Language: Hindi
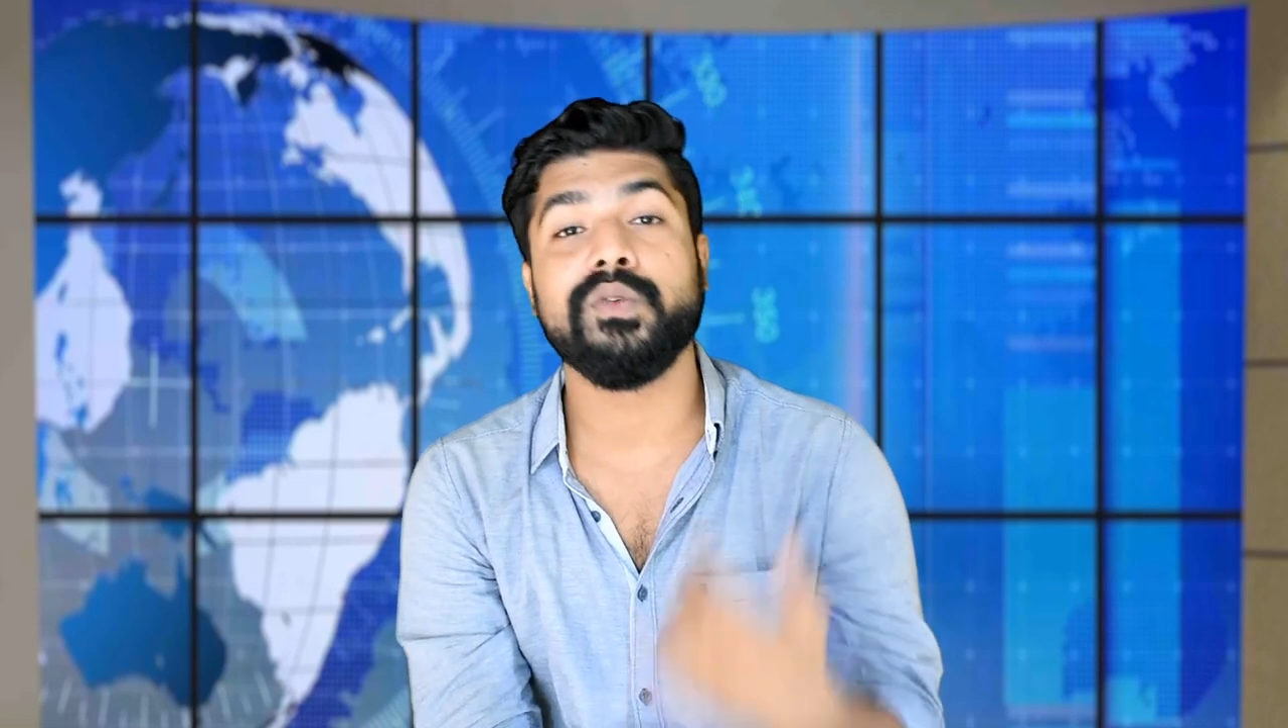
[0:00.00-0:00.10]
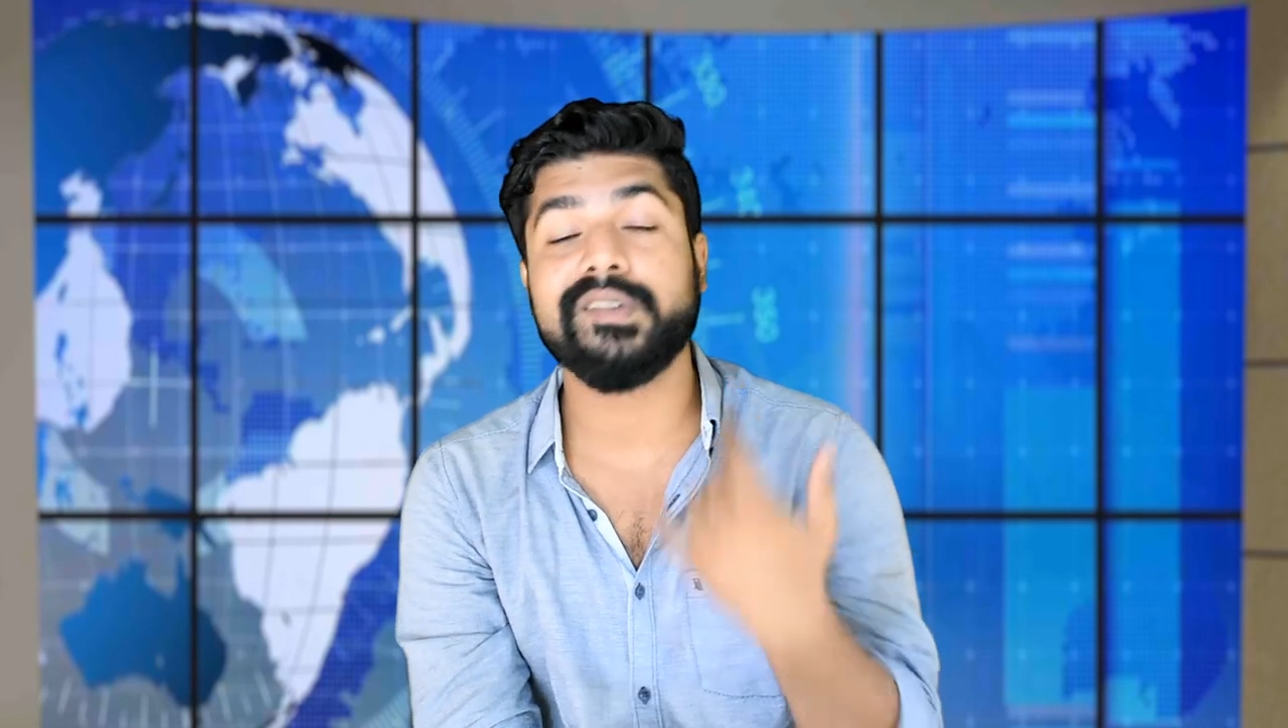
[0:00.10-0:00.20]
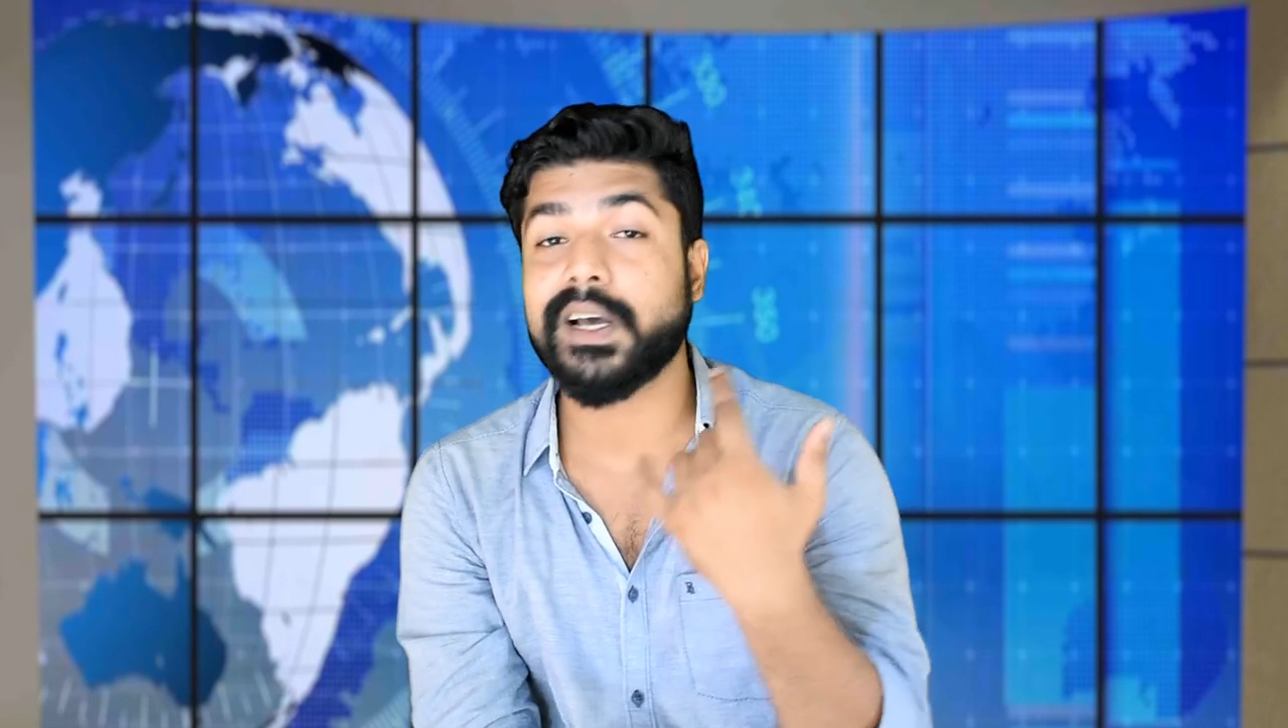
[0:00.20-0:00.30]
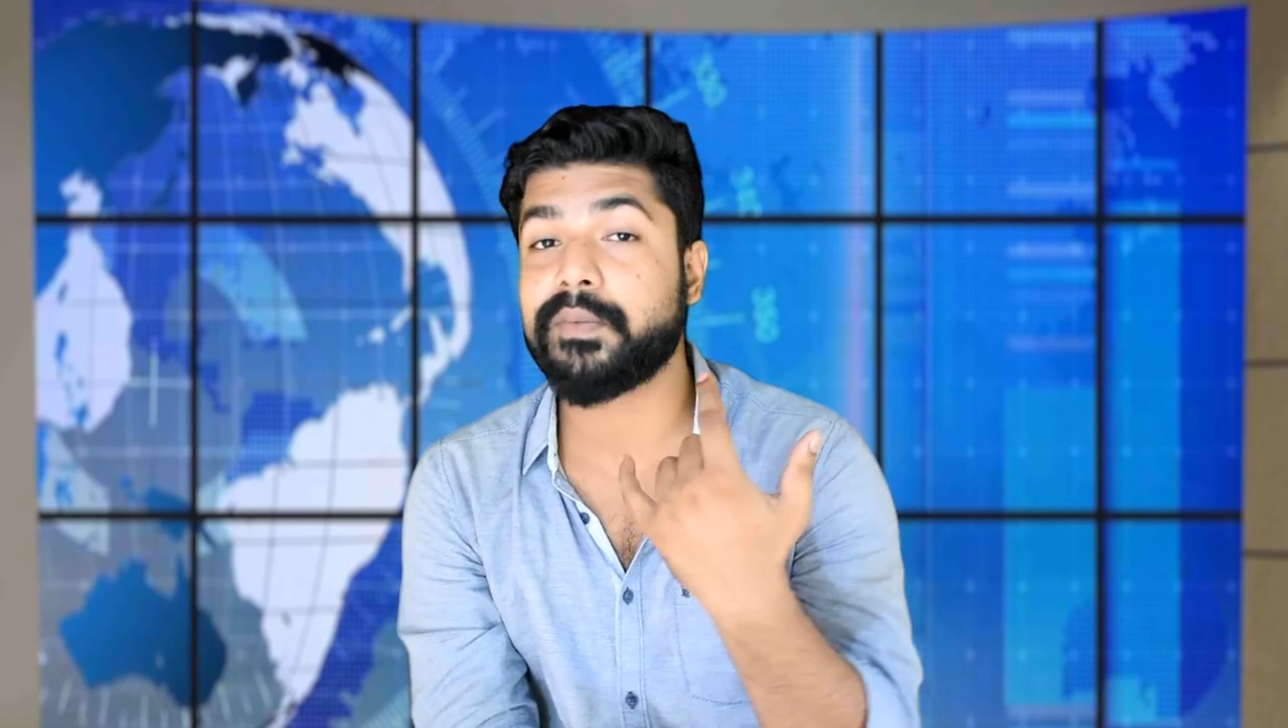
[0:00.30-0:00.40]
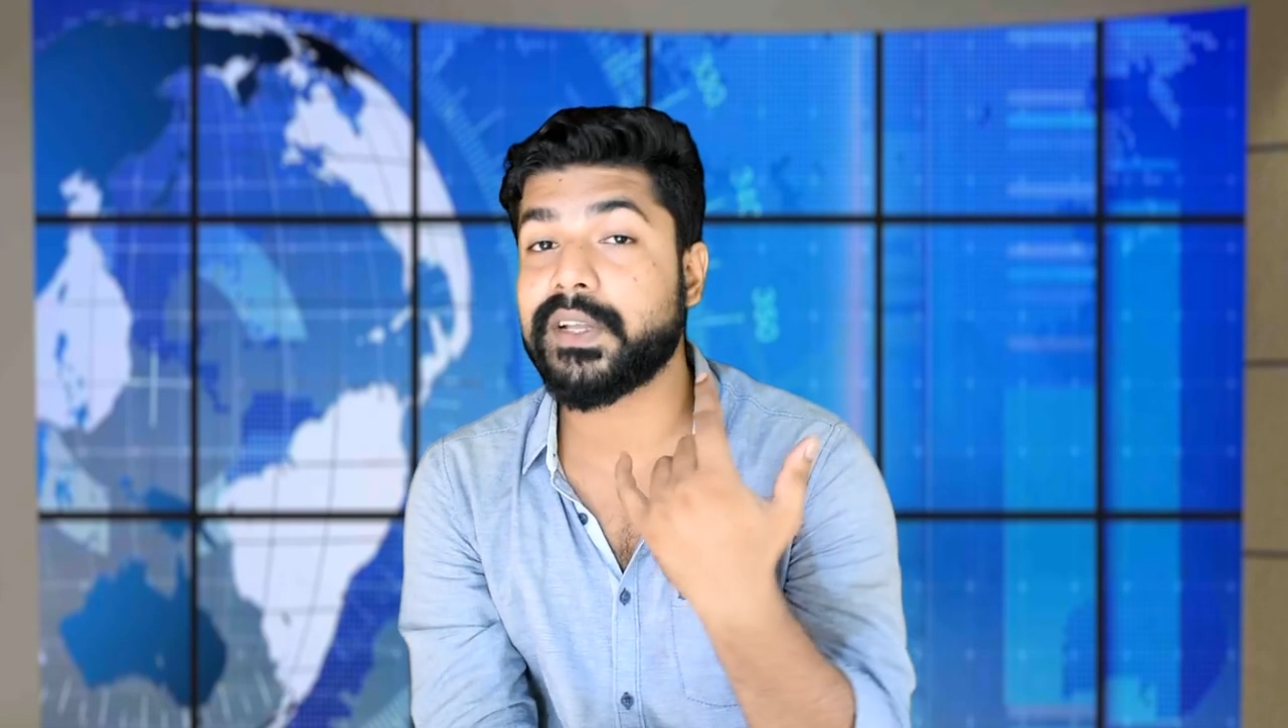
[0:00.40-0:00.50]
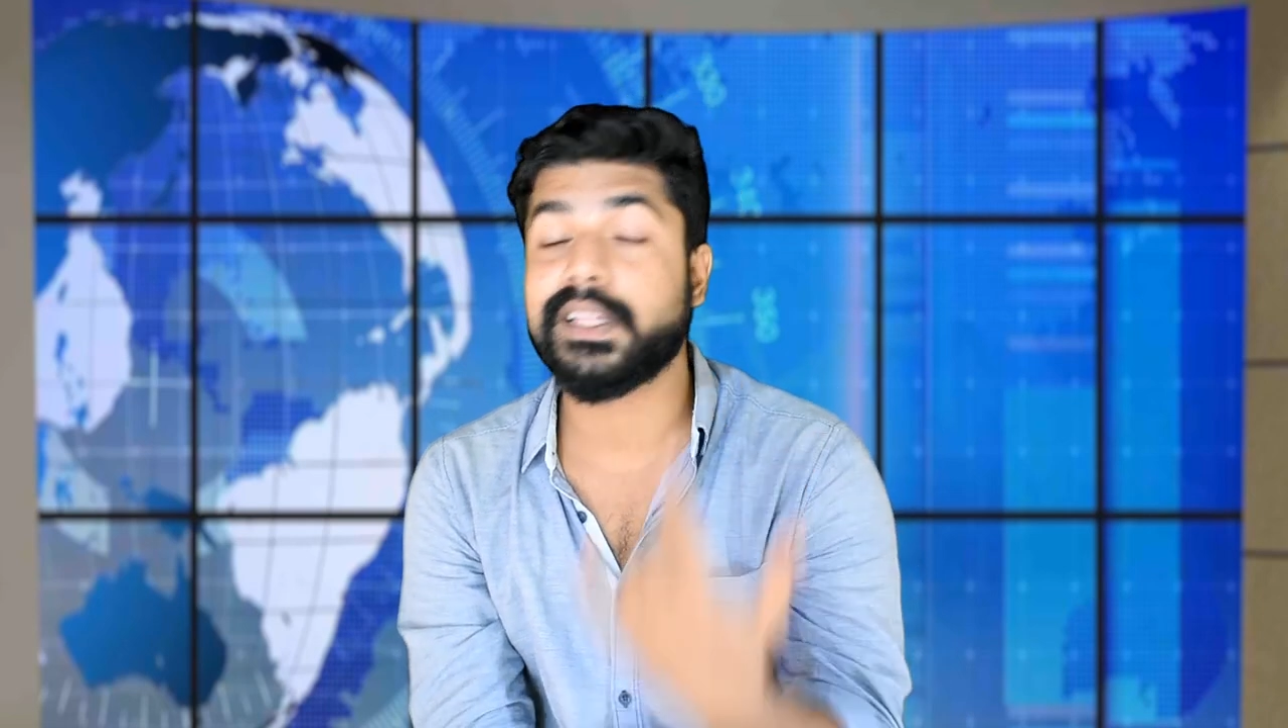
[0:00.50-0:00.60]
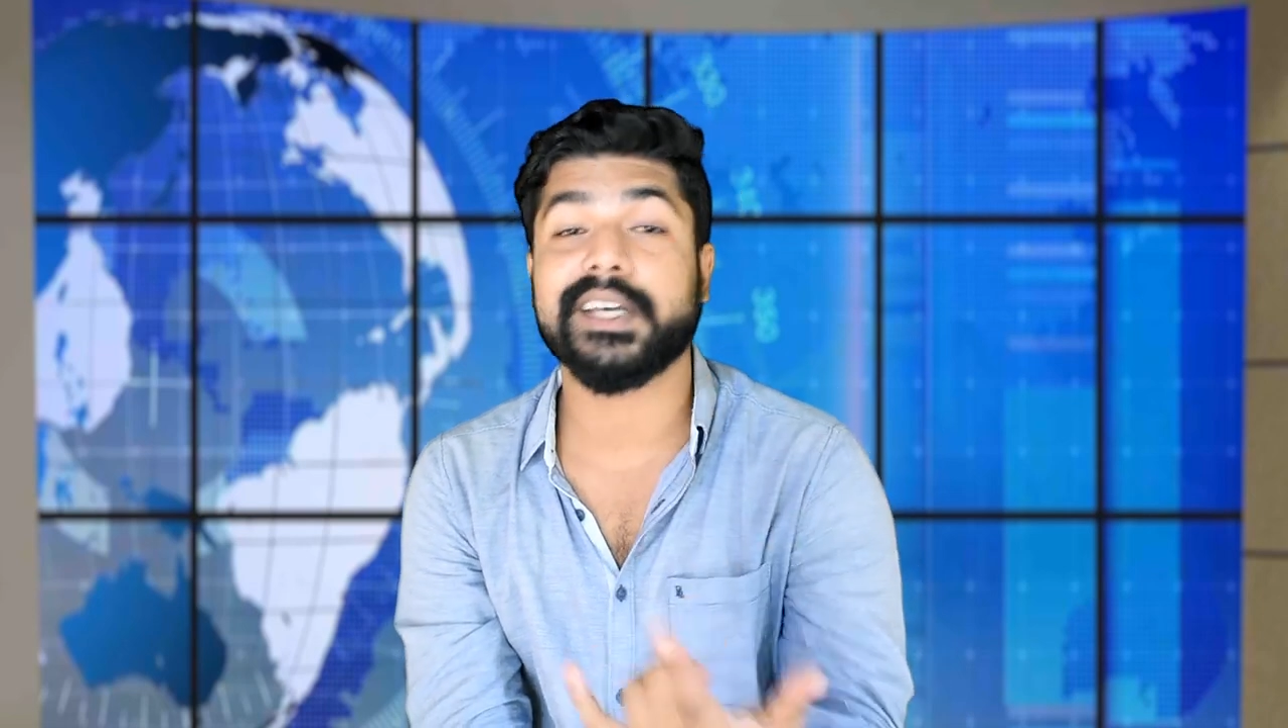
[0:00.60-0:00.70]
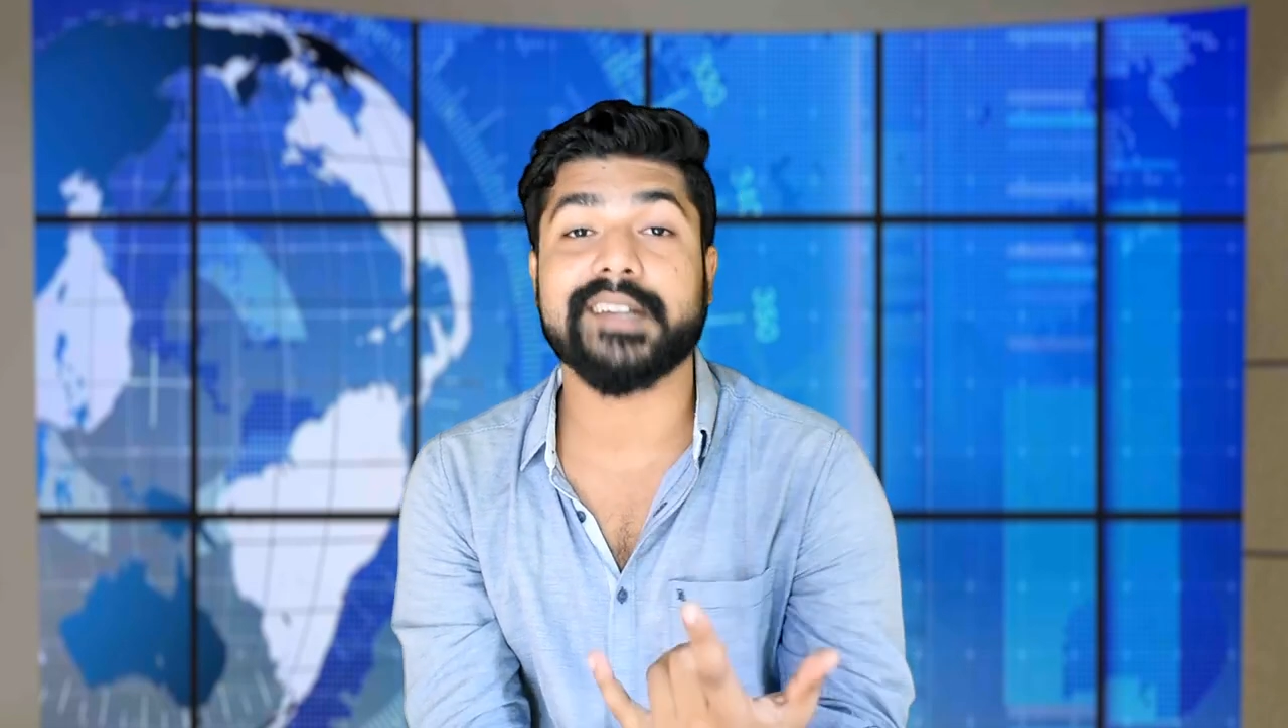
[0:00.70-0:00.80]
उनसे आप कितने